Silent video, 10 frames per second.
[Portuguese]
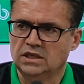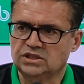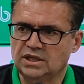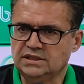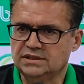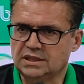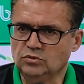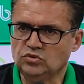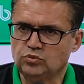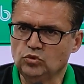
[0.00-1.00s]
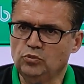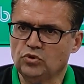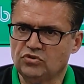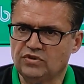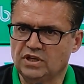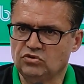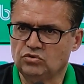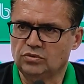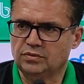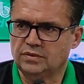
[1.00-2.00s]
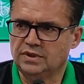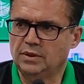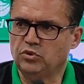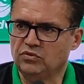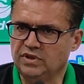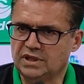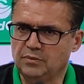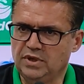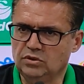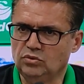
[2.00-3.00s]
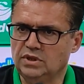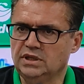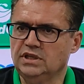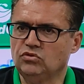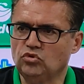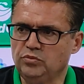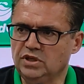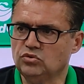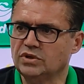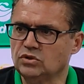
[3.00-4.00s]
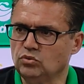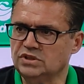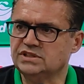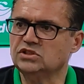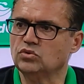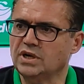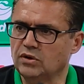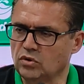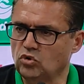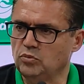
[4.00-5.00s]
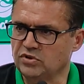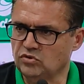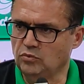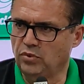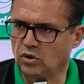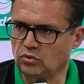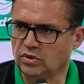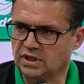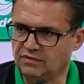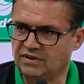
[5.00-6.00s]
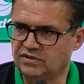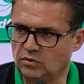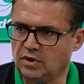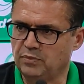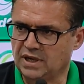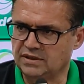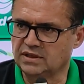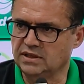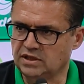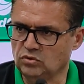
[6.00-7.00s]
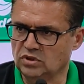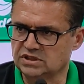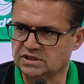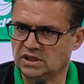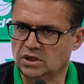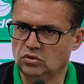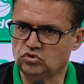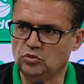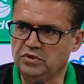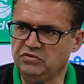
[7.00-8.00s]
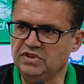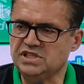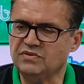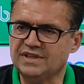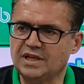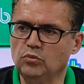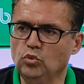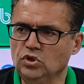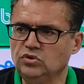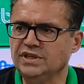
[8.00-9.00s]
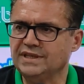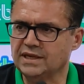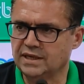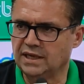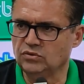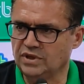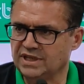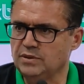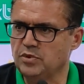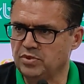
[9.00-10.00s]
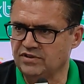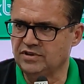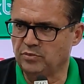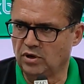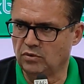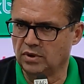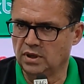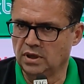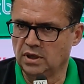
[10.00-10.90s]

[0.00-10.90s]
já estamos num processo de aproveitamento e de subir jogadores que jogaram a Copa São Paulo, que vai ser uma prática entre nós. O sub-20 vai estar muito integrado à equipe principal.